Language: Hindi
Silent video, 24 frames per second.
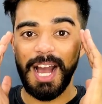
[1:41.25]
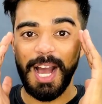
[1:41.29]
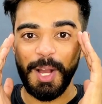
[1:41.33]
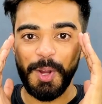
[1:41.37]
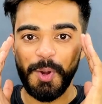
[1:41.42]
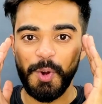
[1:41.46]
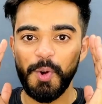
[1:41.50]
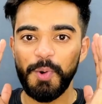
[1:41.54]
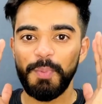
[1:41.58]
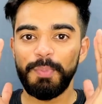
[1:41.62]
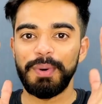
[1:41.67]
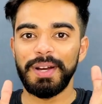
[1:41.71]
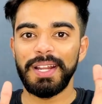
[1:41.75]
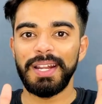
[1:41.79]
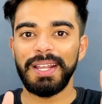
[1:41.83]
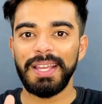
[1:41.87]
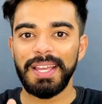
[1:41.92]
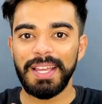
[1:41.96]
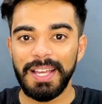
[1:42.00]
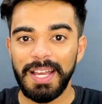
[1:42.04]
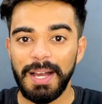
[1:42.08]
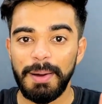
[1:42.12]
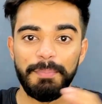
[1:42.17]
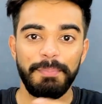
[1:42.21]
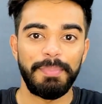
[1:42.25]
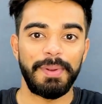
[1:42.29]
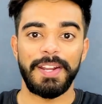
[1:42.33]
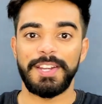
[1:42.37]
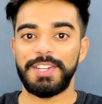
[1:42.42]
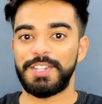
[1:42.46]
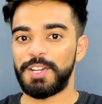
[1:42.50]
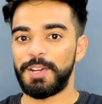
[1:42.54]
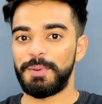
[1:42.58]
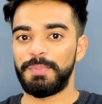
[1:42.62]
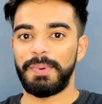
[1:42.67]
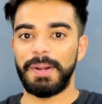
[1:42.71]
आँखों पर कम
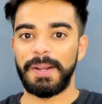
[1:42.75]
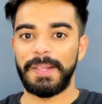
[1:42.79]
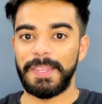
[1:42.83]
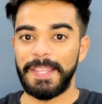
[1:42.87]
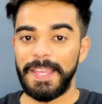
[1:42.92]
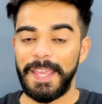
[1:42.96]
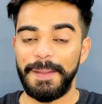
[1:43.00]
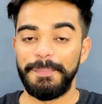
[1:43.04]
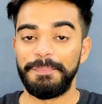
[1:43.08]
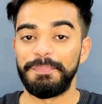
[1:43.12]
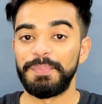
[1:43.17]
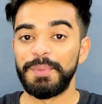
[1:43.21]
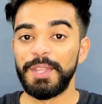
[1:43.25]
प्रेशर पड़ता है